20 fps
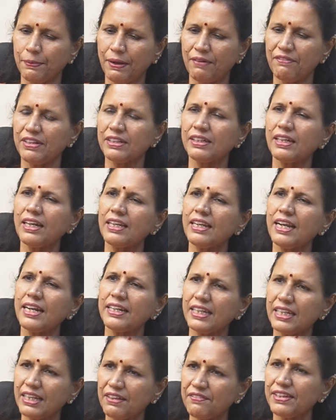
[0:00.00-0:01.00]
పవన్
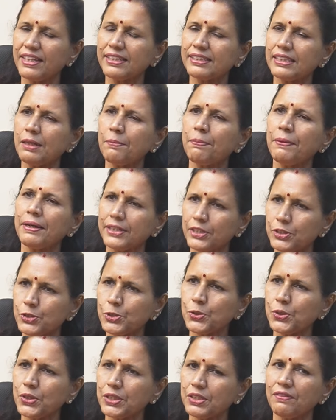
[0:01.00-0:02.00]
కళ్యాణ్ అనే వ్యక్తిని
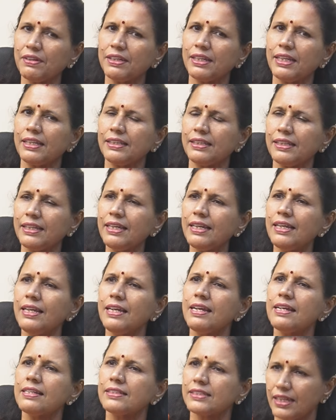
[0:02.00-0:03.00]
పట్టించుకోవటం అనేది
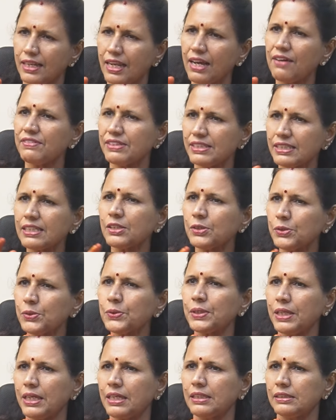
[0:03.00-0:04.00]
చాలా అవసరం
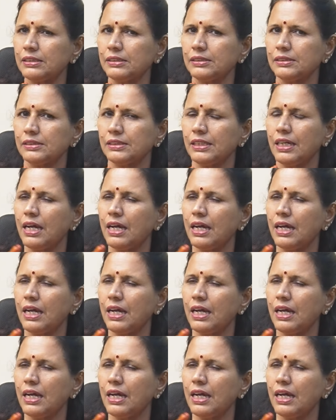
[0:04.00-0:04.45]
కూడా hmm.